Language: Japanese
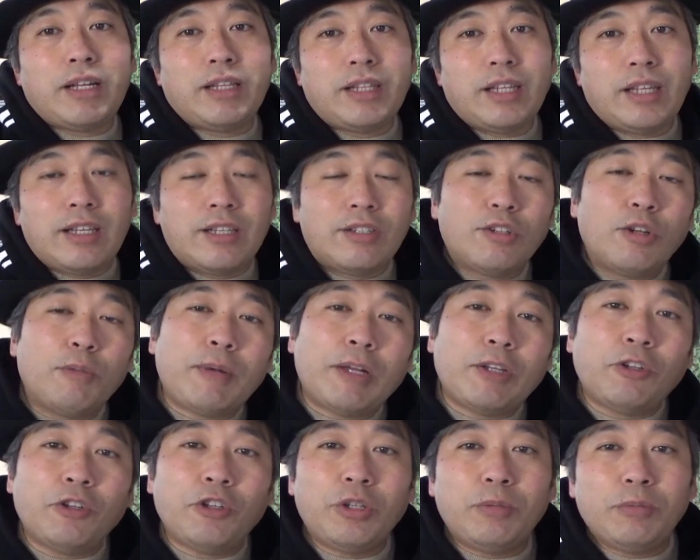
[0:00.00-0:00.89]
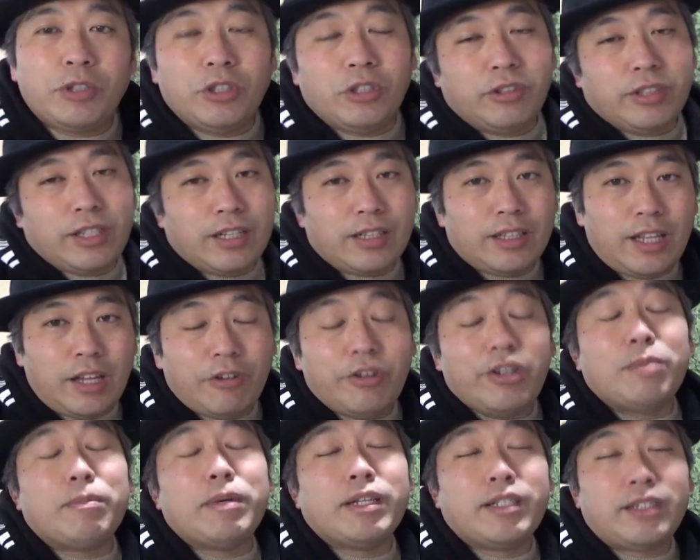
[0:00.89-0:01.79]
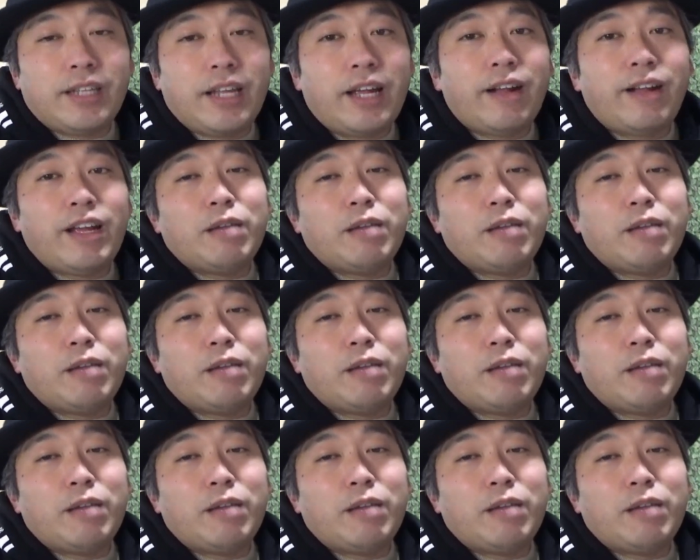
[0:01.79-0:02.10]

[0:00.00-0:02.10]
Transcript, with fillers: ティー、ストパというものをやっておりまして、